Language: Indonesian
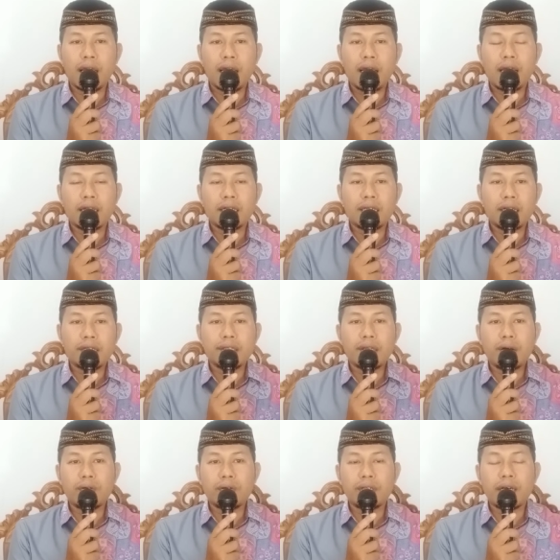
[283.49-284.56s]
ada
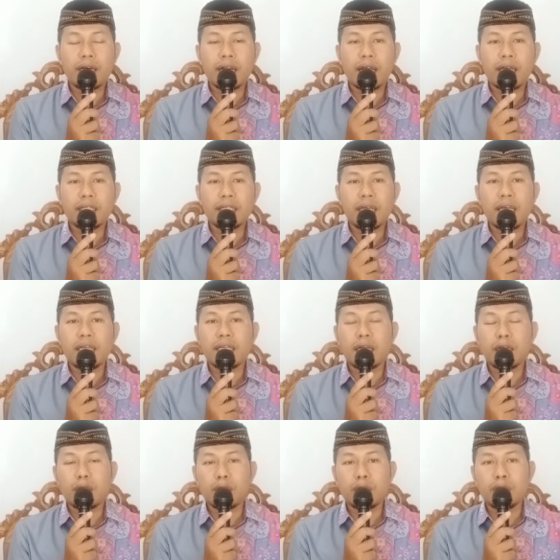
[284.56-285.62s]
saudaranya
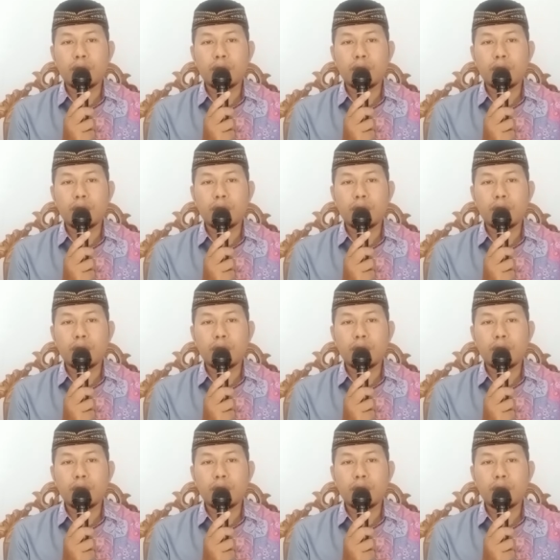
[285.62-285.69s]
yang